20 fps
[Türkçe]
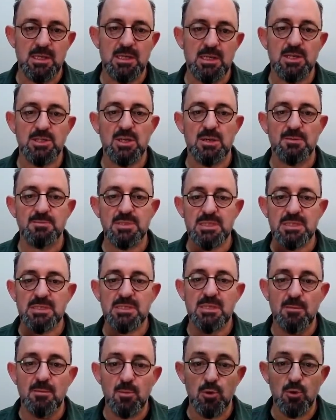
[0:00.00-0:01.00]
yaşam
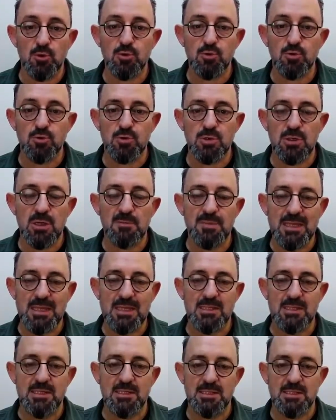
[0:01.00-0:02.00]
sistemi
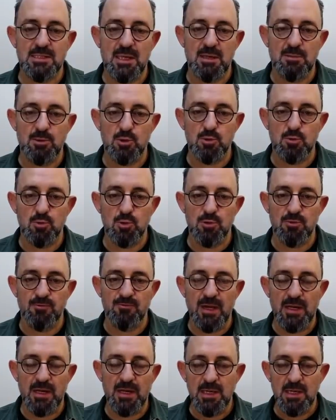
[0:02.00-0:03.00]
oturtturabiliriz diye bir umudum
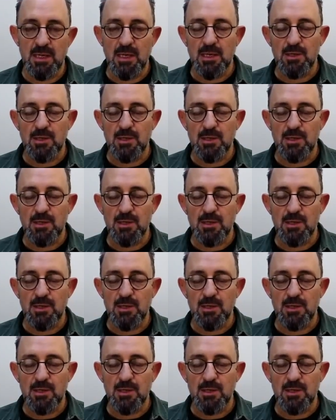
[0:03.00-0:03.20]
var.